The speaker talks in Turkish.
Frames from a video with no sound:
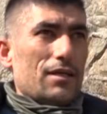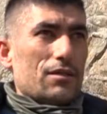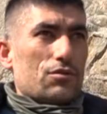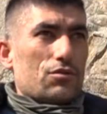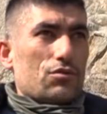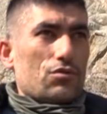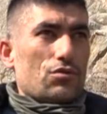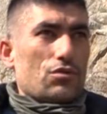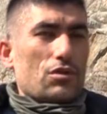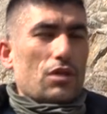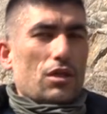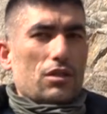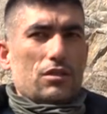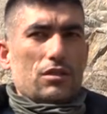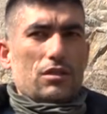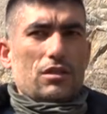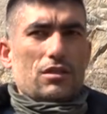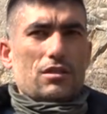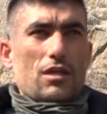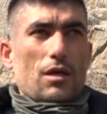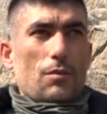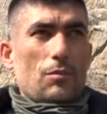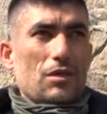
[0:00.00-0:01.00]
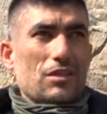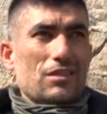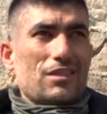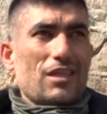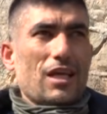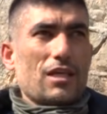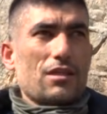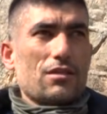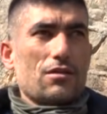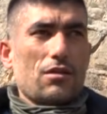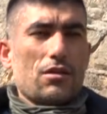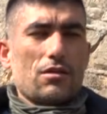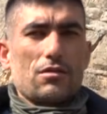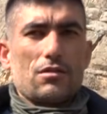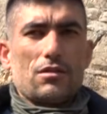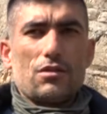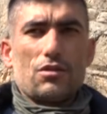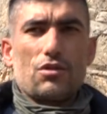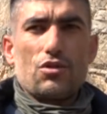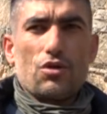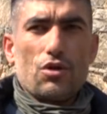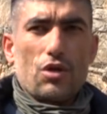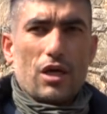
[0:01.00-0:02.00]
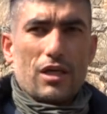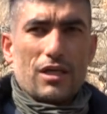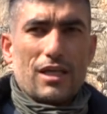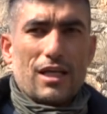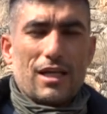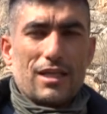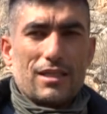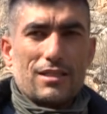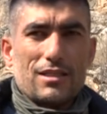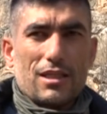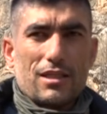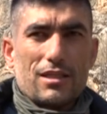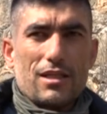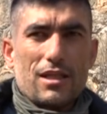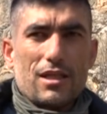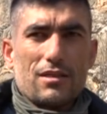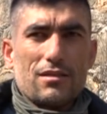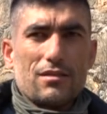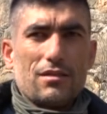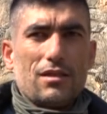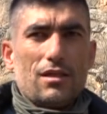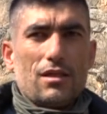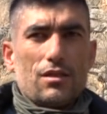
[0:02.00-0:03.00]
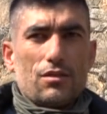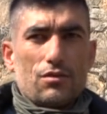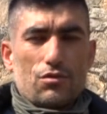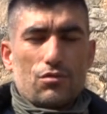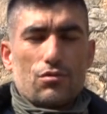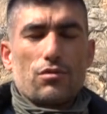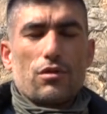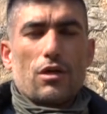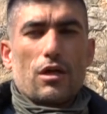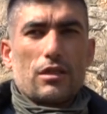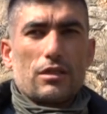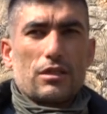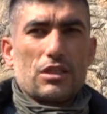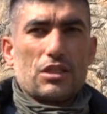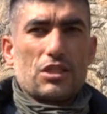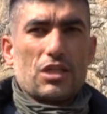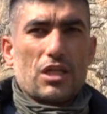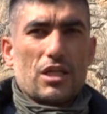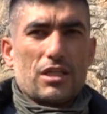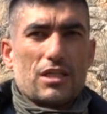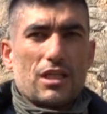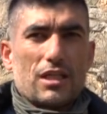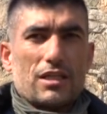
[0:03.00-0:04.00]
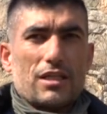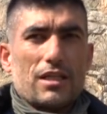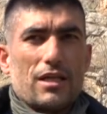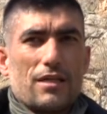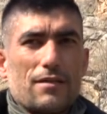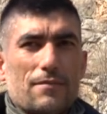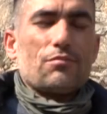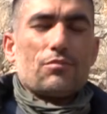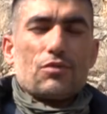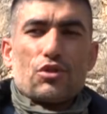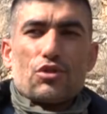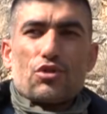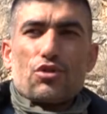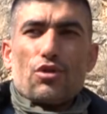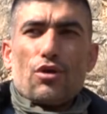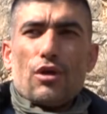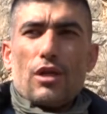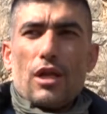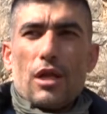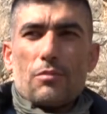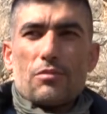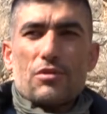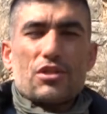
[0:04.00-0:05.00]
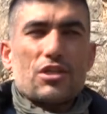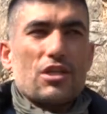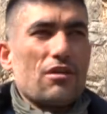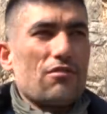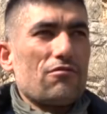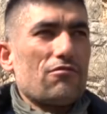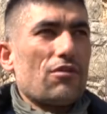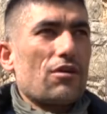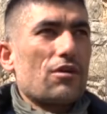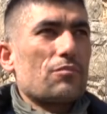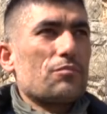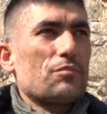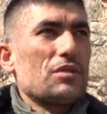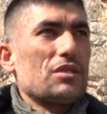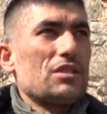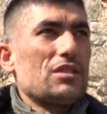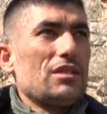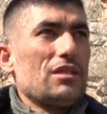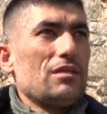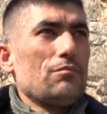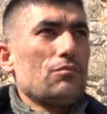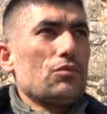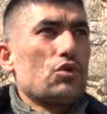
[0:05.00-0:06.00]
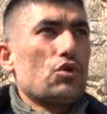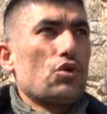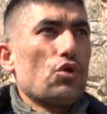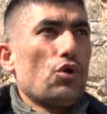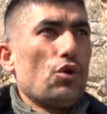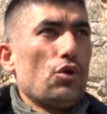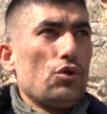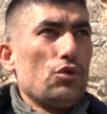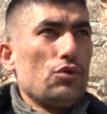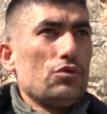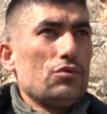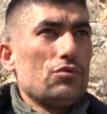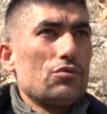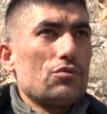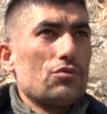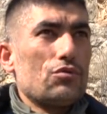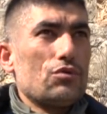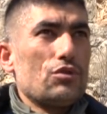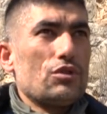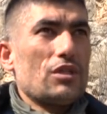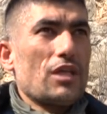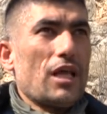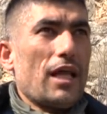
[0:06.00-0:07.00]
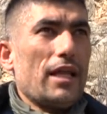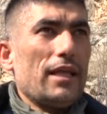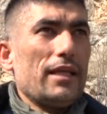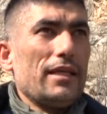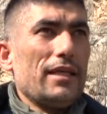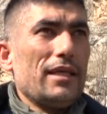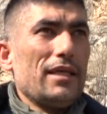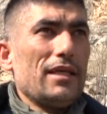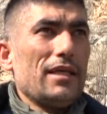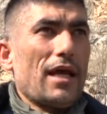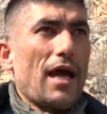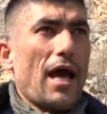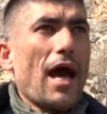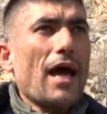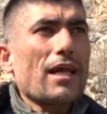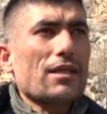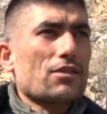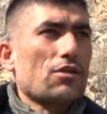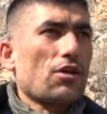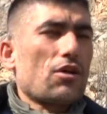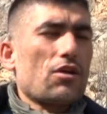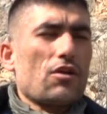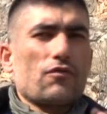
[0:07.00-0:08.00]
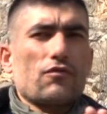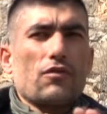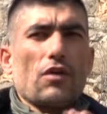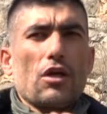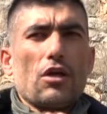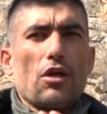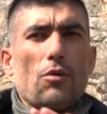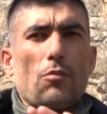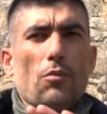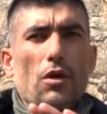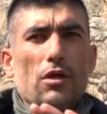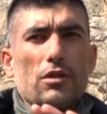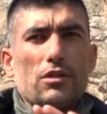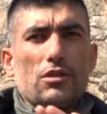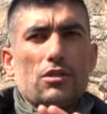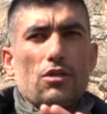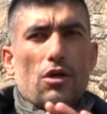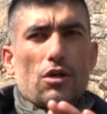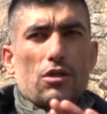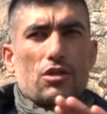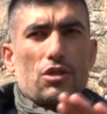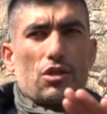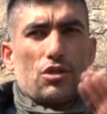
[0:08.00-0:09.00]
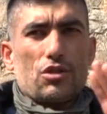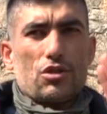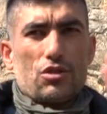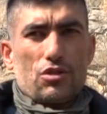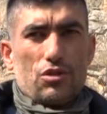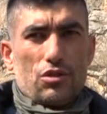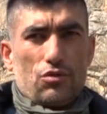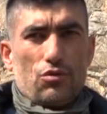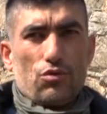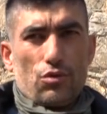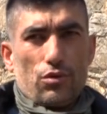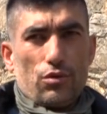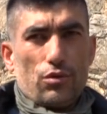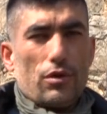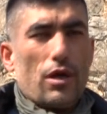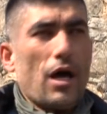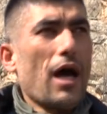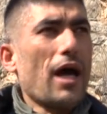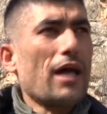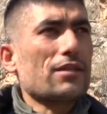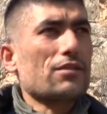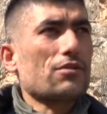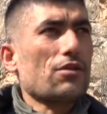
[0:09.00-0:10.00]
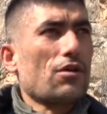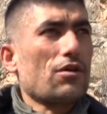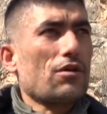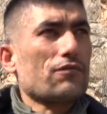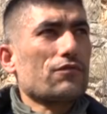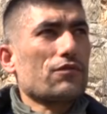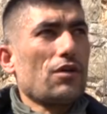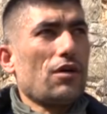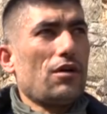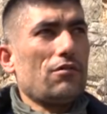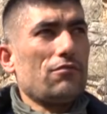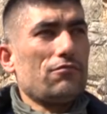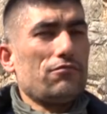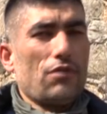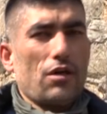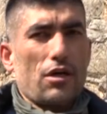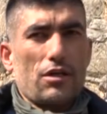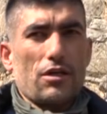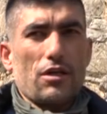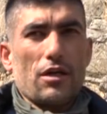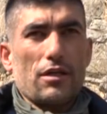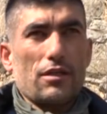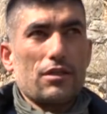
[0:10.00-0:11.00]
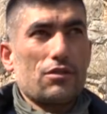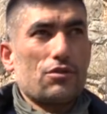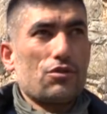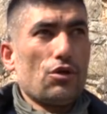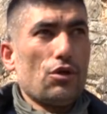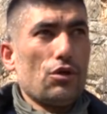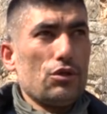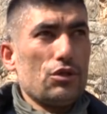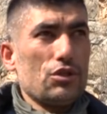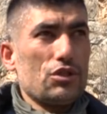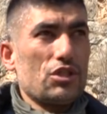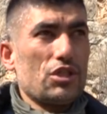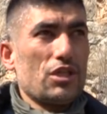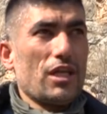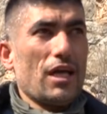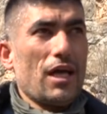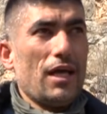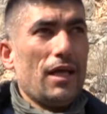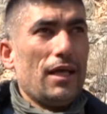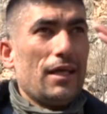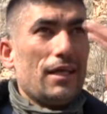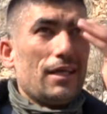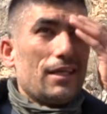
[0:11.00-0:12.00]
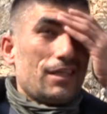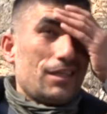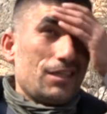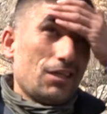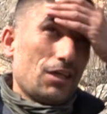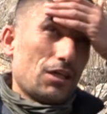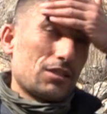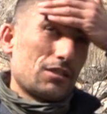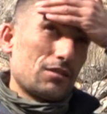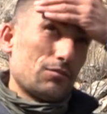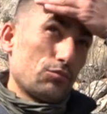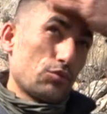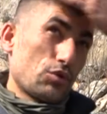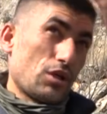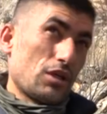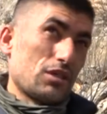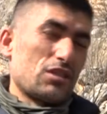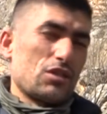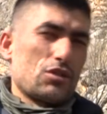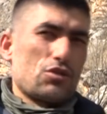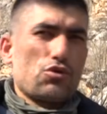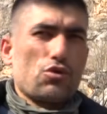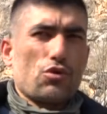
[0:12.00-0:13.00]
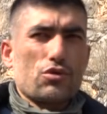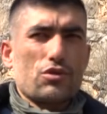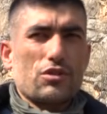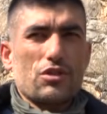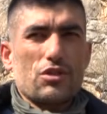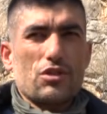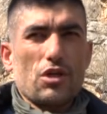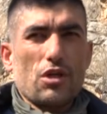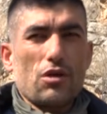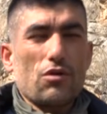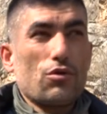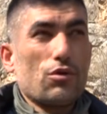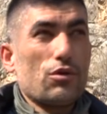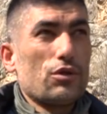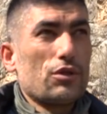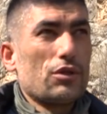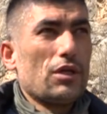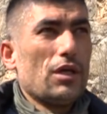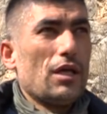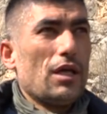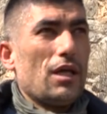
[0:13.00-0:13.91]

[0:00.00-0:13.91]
Susadığı zaman tekrar köye gelecekler sularını içecekler. Şimdi şöyle bir şey var. Bizim köyün güzelliği her tarafta yabani dağ keçisi dolu. Her tarafta var yani. Köyün içine yazın burası çok sıcak olur.